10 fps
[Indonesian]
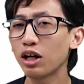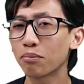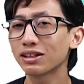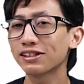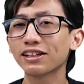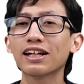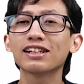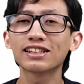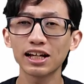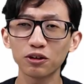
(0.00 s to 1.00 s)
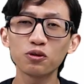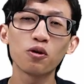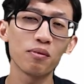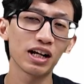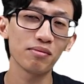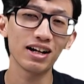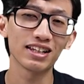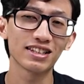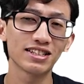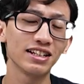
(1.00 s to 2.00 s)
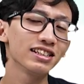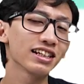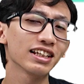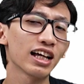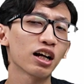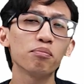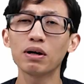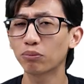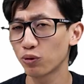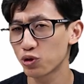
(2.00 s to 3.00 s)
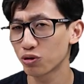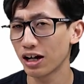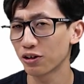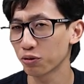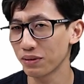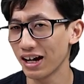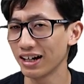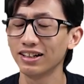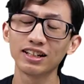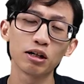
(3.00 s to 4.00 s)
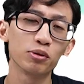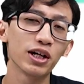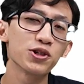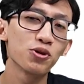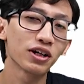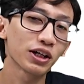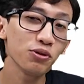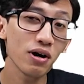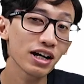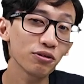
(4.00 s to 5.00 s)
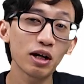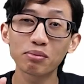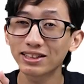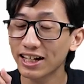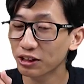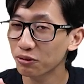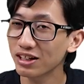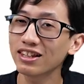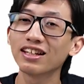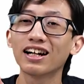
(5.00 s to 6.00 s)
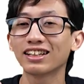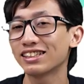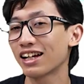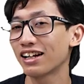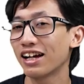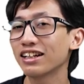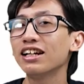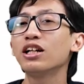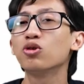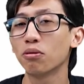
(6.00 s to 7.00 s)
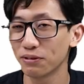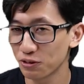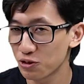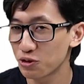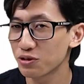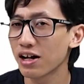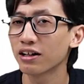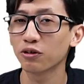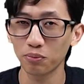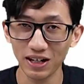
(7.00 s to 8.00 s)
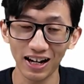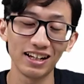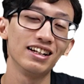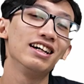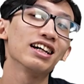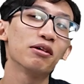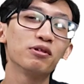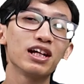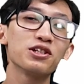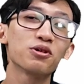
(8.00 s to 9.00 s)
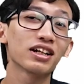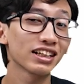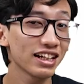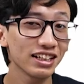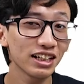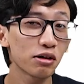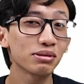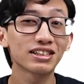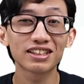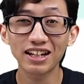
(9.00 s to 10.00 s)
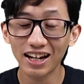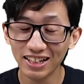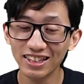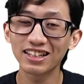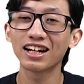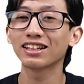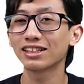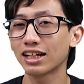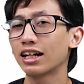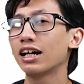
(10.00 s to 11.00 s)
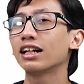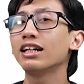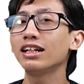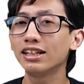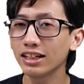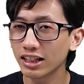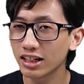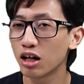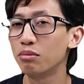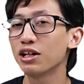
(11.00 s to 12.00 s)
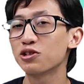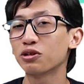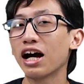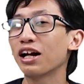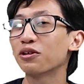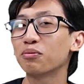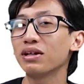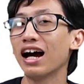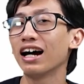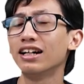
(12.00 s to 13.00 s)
dapat sekitar 1,5 ETH, jadi sekitar 40 jutaan rupiah. Kemudian juara kedua itu dapat 1 ETH dengan kisaran harga 27 juta rupiah. Kemudian juara ketiganya dapat setengah ETH dengan kisaran harga di 13 jutaan rupiah.